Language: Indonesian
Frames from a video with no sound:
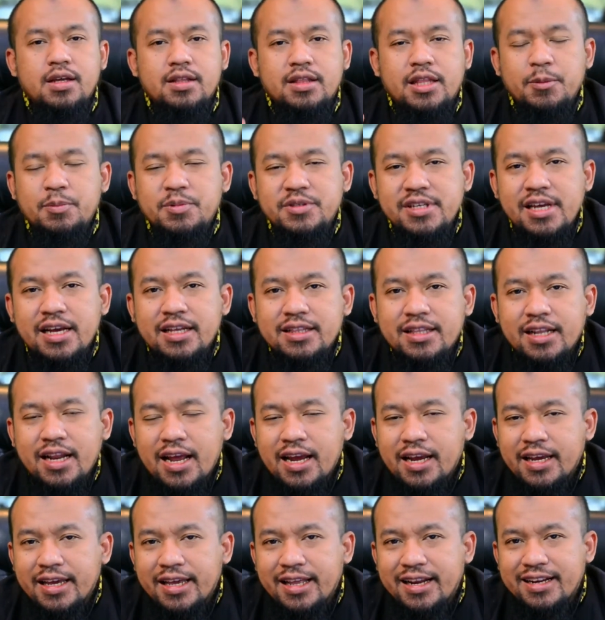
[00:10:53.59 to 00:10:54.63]
Tips yang
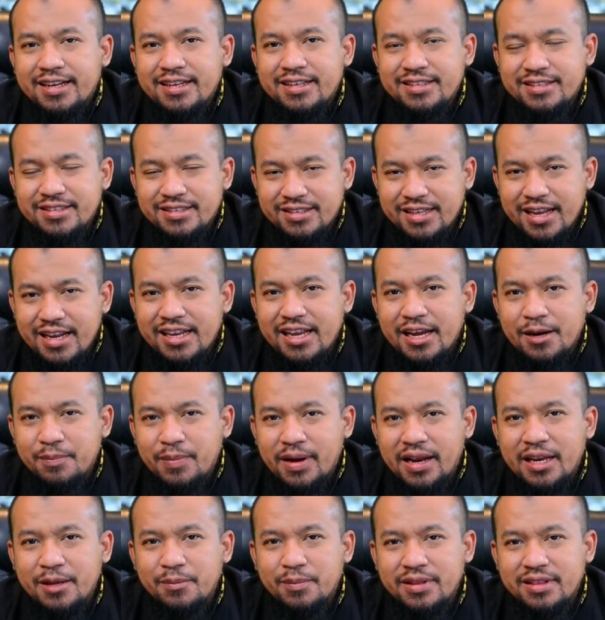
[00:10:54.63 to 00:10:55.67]
terakhir dan yang
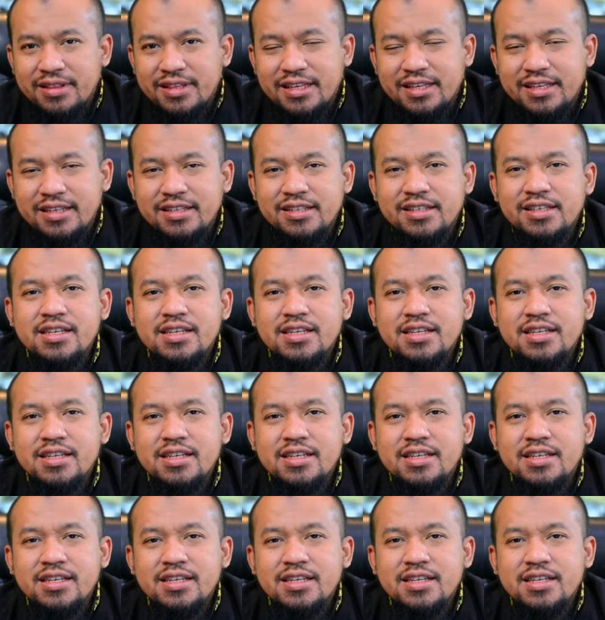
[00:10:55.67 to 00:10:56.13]
paling penting,